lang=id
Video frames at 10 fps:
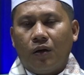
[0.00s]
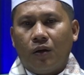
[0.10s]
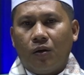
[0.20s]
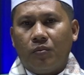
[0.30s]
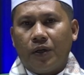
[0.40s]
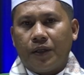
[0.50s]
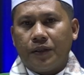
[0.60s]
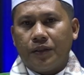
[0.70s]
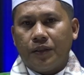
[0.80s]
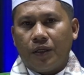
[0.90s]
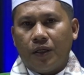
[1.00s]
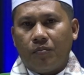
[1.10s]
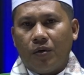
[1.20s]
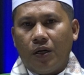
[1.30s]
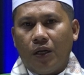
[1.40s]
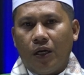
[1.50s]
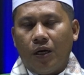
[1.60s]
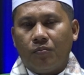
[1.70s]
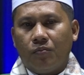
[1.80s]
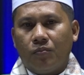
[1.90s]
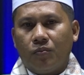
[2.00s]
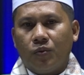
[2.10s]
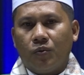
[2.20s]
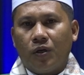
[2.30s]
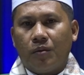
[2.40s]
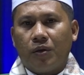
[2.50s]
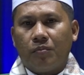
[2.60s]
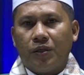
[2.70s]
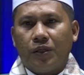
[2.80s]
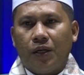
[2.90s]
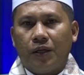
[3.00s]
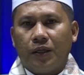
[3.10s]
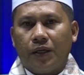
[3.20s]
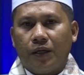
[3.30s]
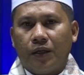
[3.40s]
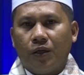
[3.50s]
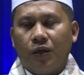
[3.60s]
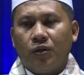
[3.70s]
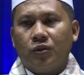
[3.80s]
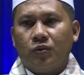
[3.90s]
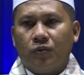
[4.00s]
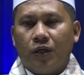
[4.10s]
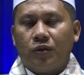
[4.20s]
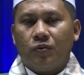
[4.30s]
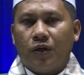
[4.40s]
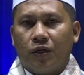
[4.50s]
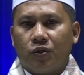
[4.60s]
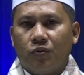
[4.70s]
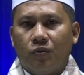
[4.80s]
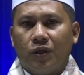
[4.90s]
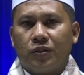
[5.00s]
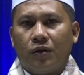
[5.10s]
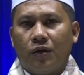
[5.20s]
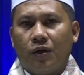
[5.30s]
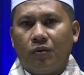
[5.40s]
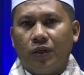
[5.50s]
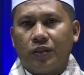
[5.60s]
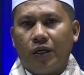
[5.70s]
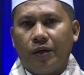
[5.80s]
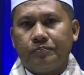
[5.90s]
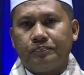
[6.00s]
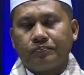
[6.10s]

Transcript: Allah berikan cinta yang mendalam untuk dapat menjalankan sunnah-sunnah Rasulullah Sallallahu Alaihi Wasallam.